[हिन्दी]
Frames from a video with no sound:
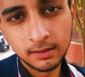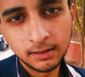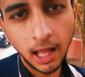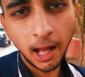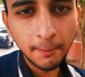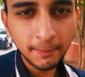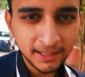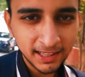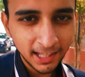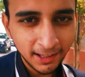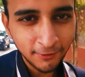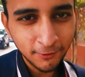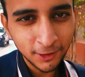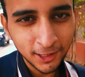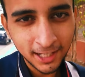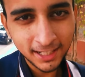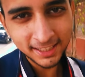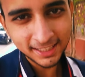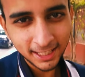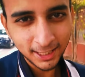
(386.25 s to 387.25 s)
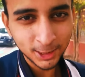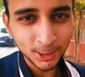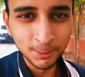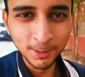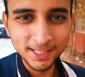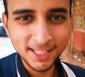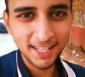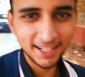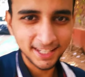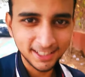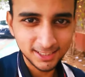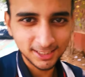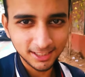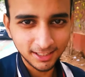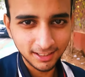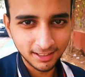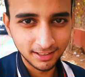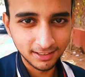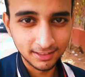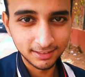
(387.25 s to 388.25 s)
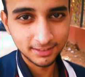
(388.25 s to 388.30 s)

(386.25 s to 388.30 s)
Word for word: क्या मतलब वो लड़की है तुम्हें जाना चाहिए